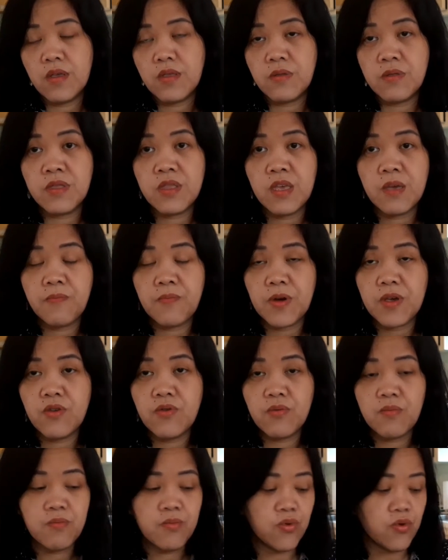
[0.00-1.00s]
hindi pa
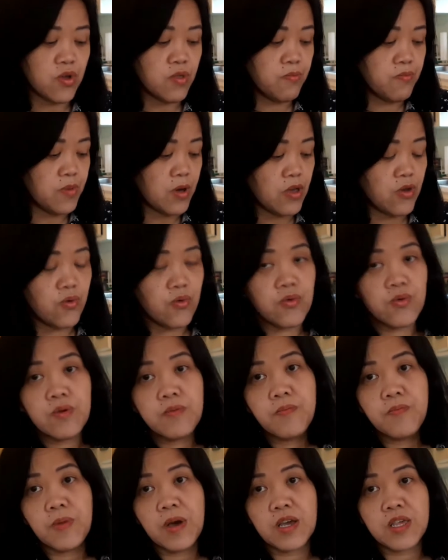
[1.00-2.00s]
yung, bukod pa yung
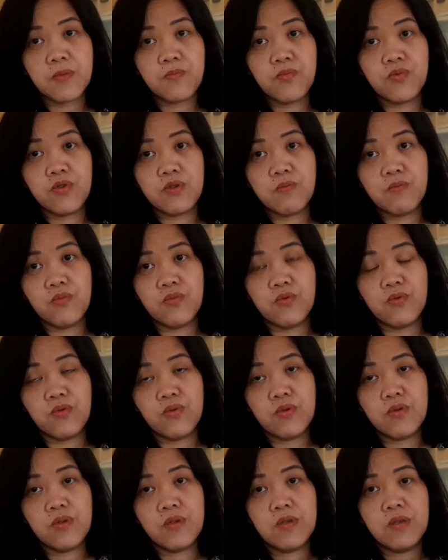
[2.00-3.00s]
passport mo.
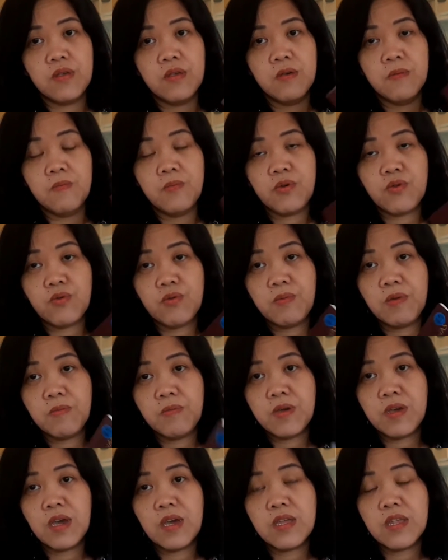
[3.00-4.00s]
Pero
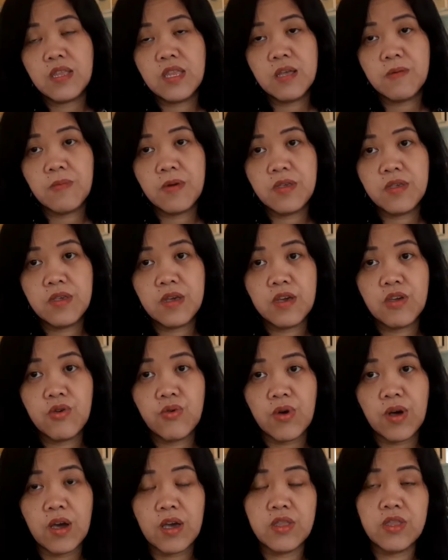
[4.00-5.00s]
bibigay rin naman niya
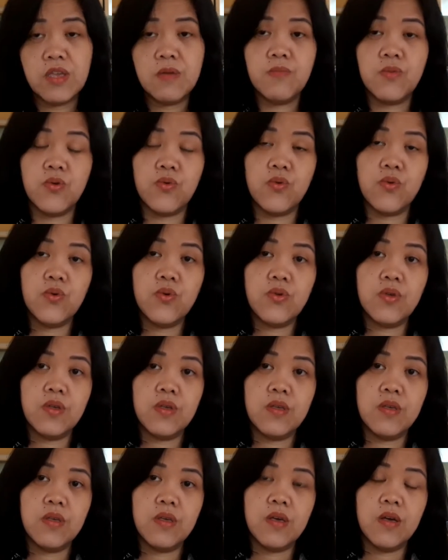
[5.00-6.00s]
yung ID mo.
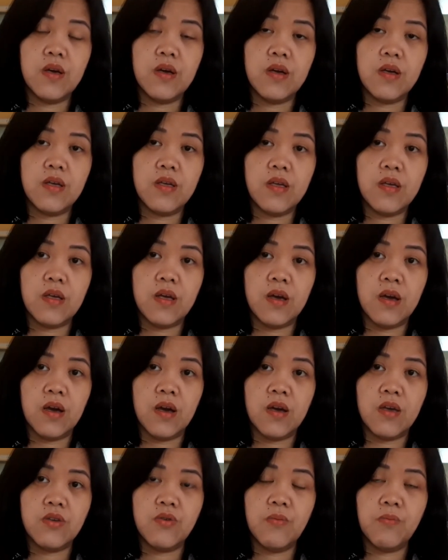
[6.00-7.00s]

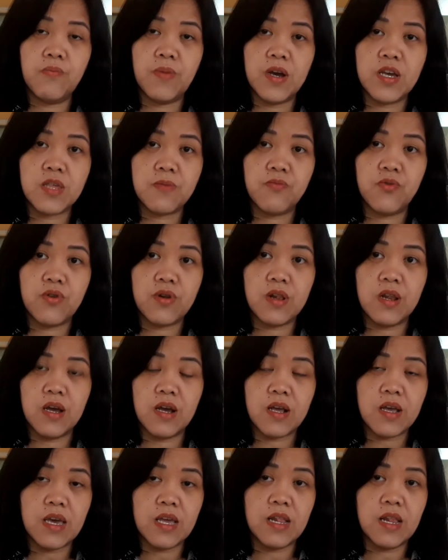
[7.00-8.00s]
Uh, yung passport
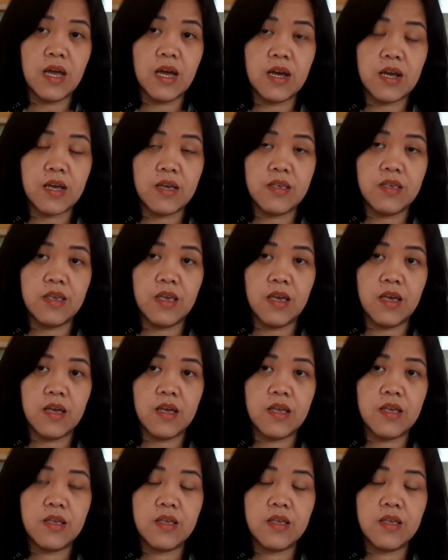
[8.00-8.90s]
lang kailangan niya.